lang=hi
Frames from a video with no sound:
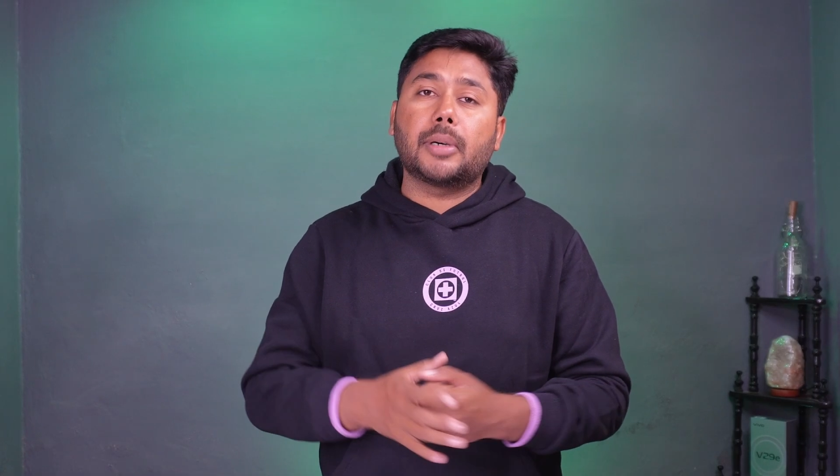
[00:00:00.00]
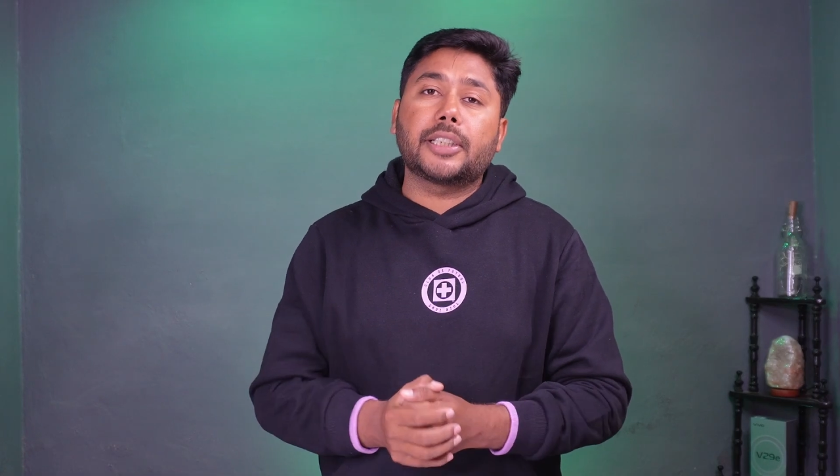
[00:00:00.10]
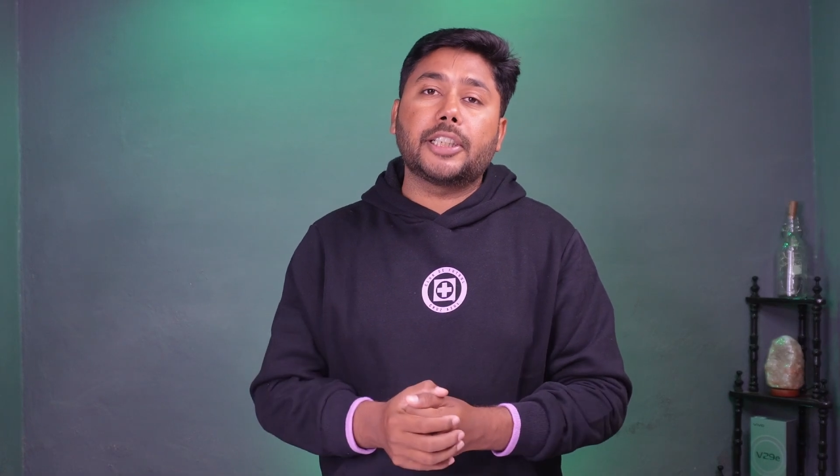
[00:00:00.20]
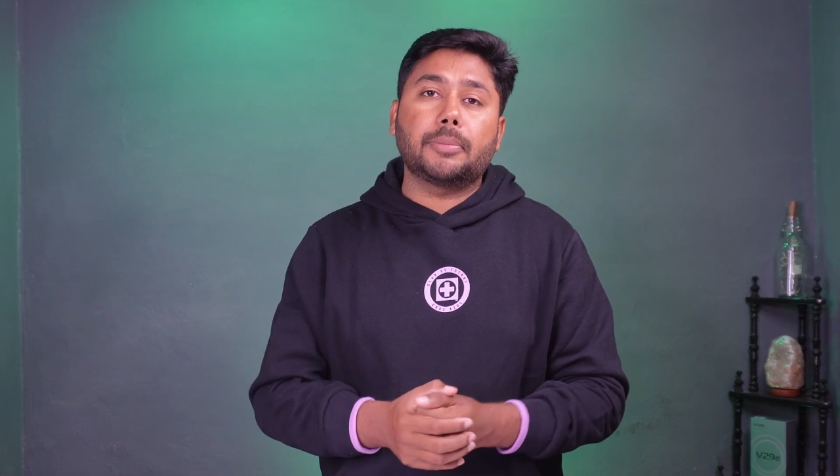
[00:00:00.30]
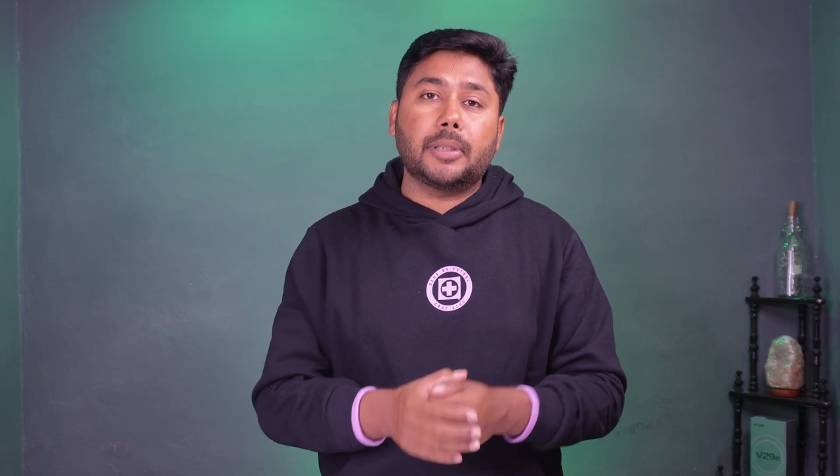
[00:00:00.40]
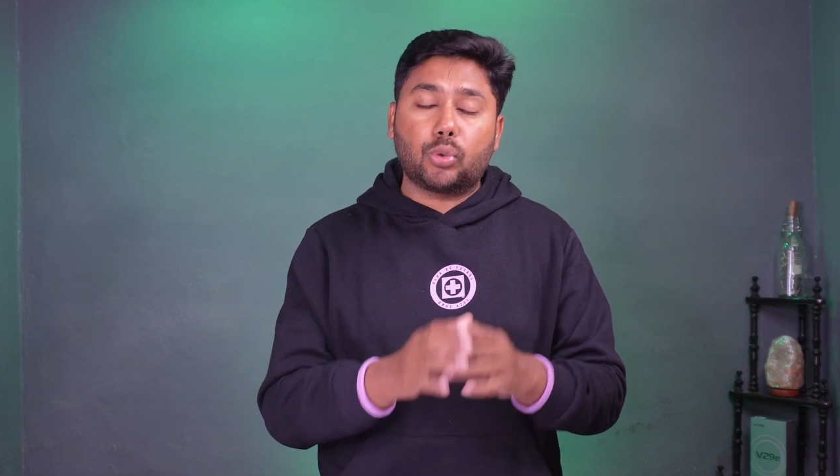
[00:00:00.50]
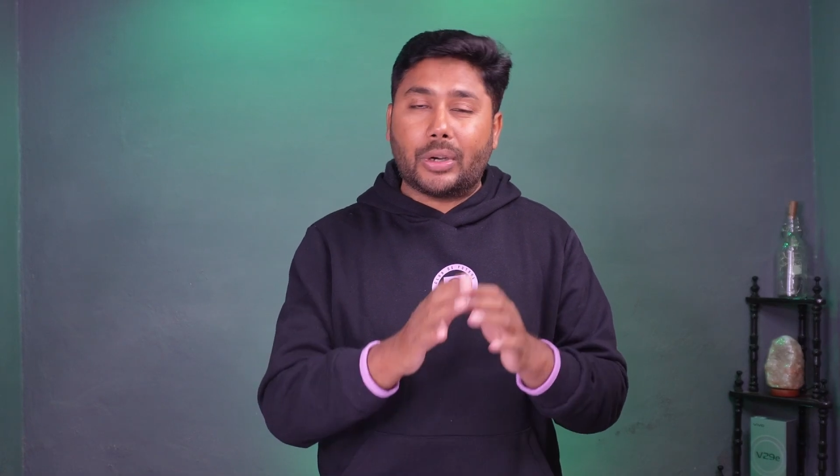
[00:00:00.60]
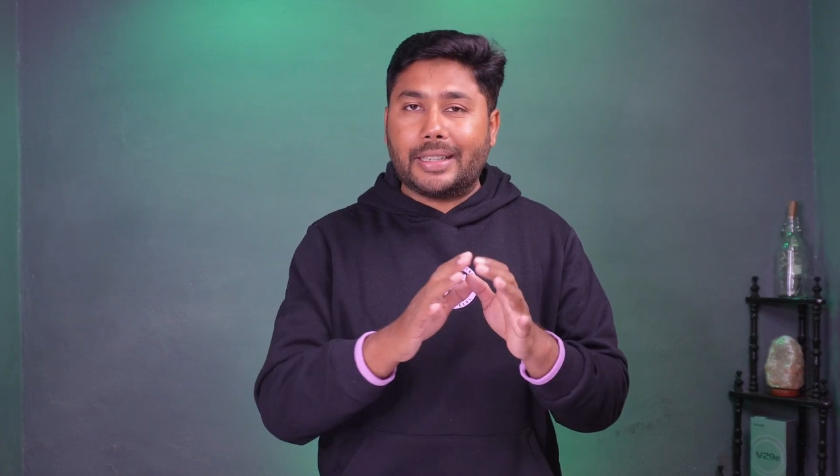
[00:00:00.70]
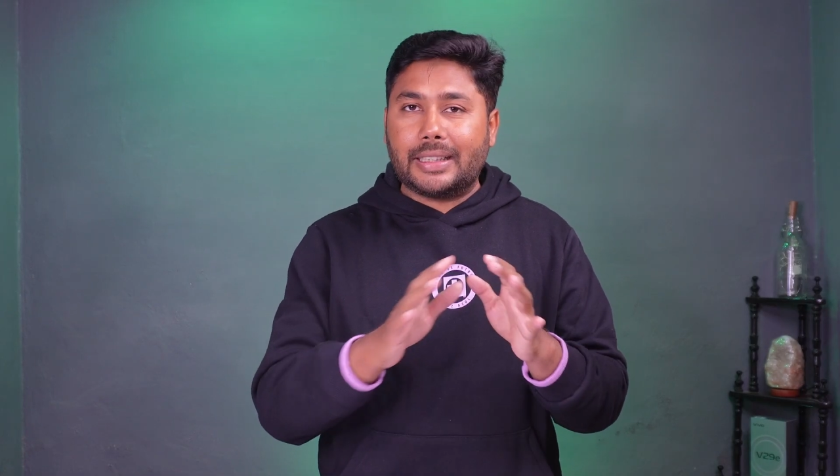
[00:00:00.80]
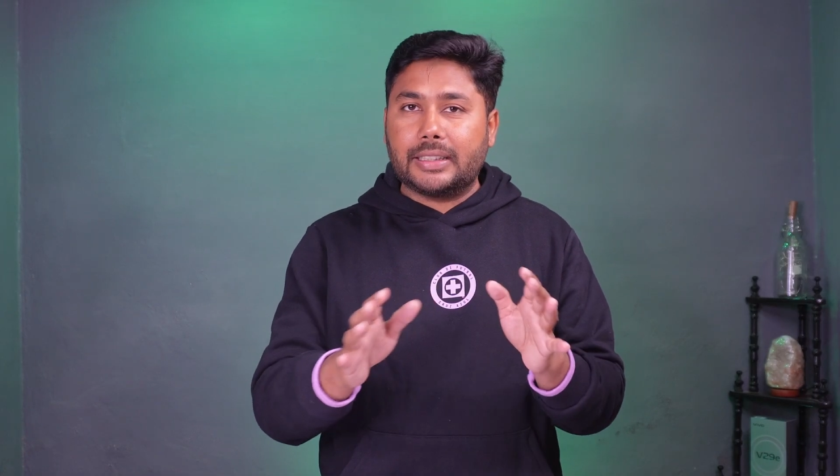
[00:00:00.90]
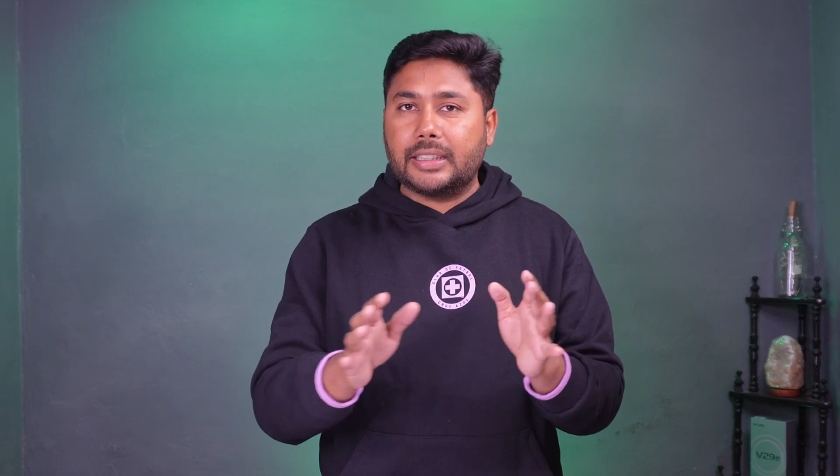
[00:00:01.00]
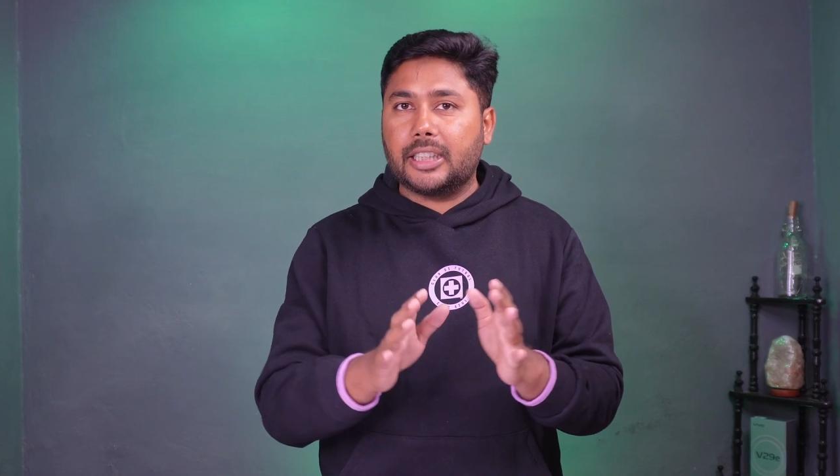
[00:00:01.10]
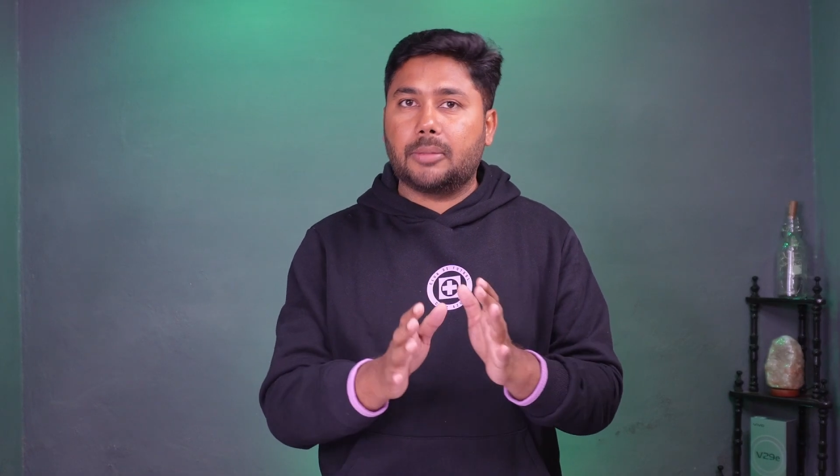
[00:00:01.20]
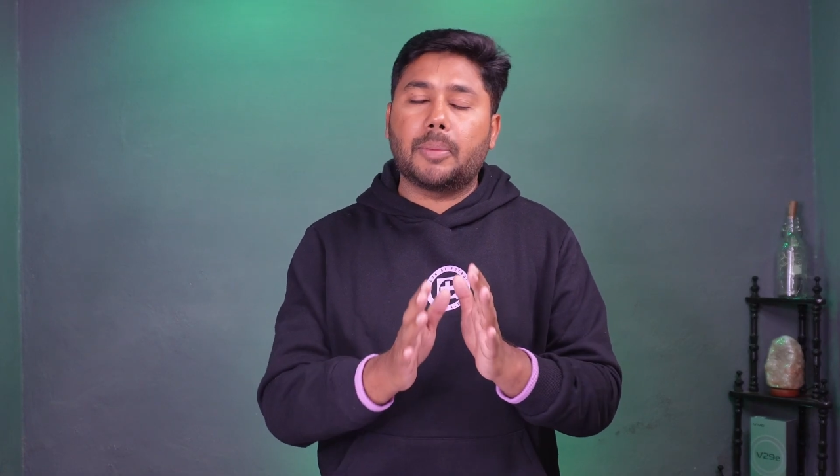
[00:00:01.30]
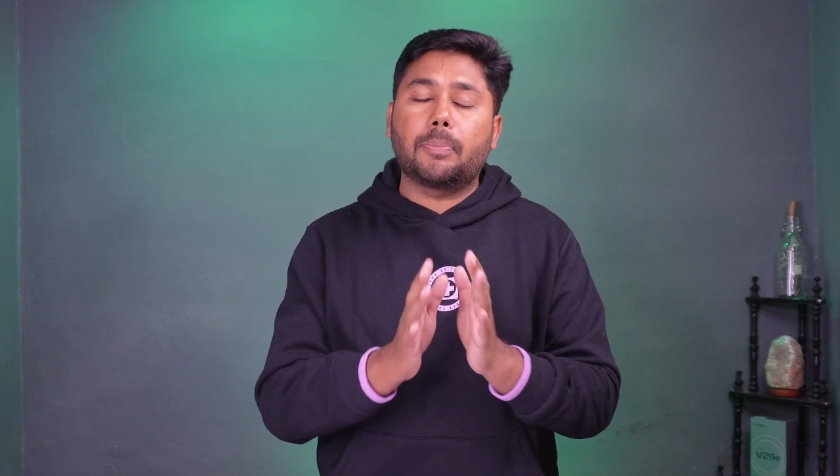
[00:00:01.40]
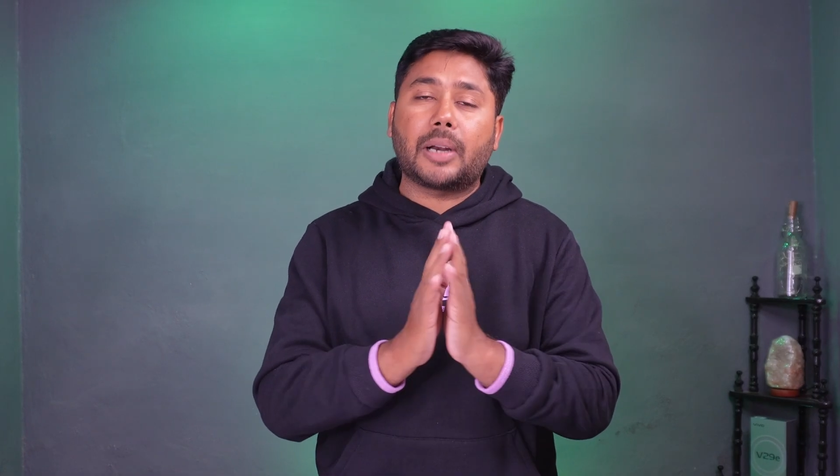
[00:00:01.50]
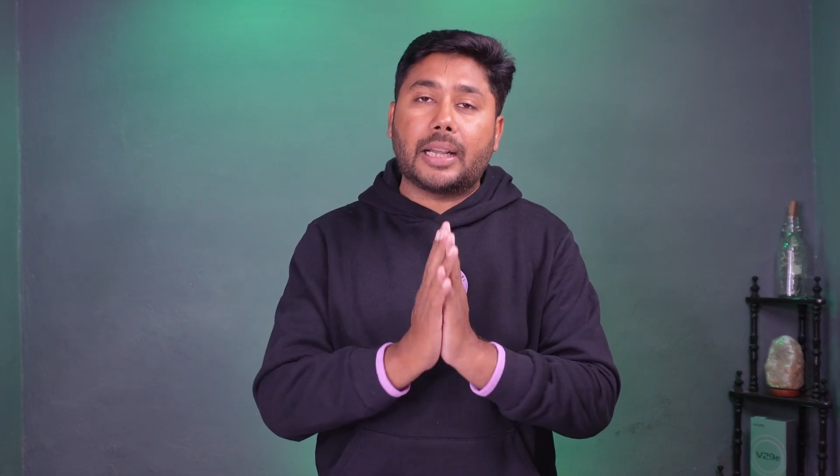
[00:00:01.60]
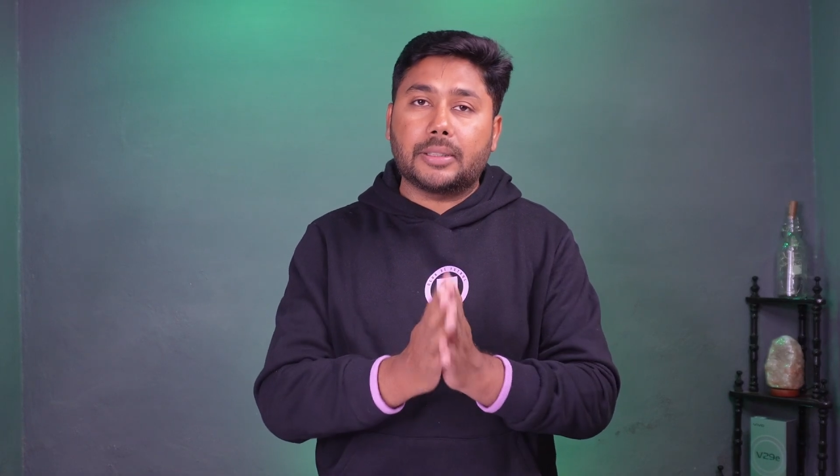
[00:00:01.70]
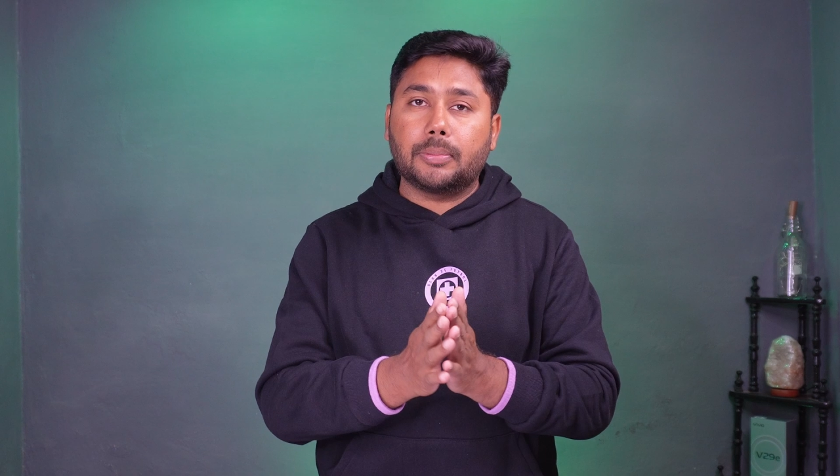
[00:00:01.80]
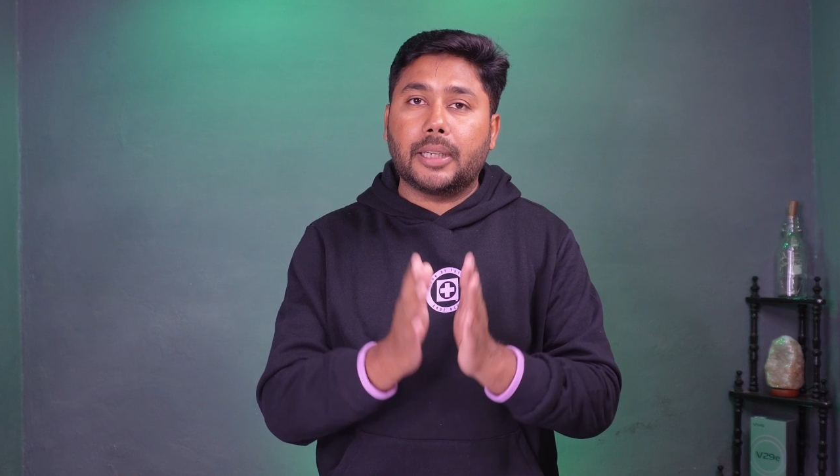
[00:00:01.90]
मार्केट में 20 की रेंज में
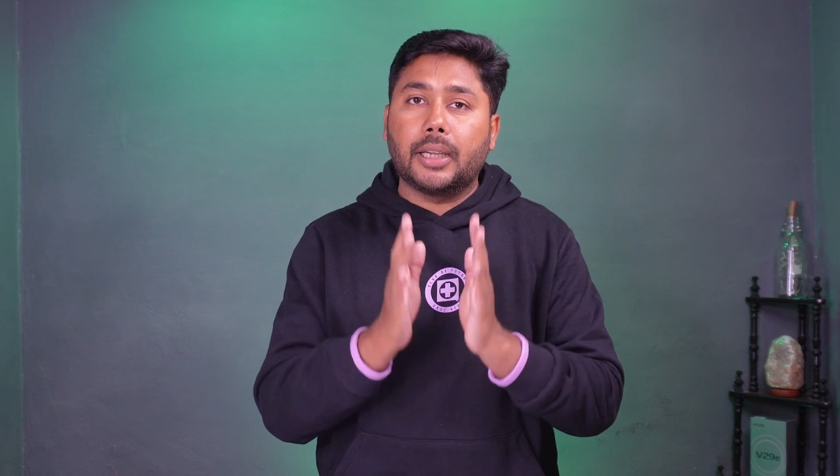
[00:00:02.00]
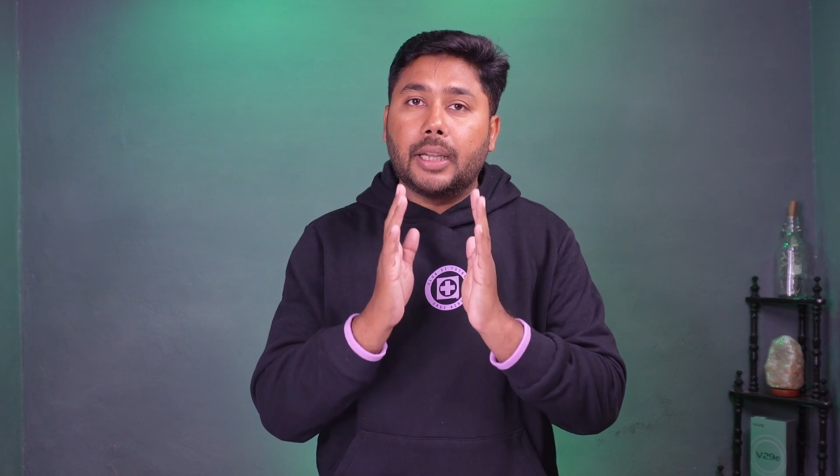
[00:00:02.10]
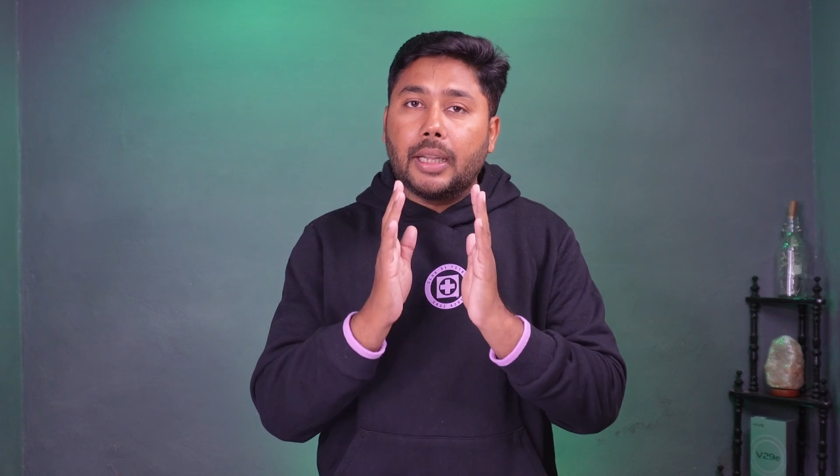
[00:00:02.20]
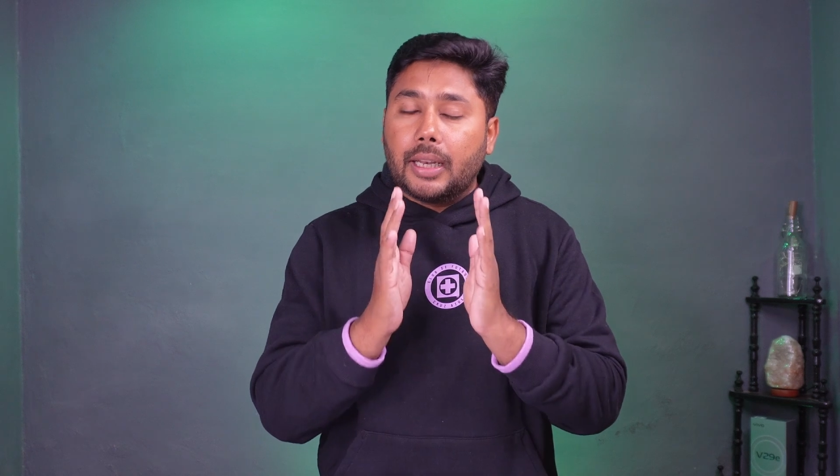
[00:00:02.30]
प्राइस में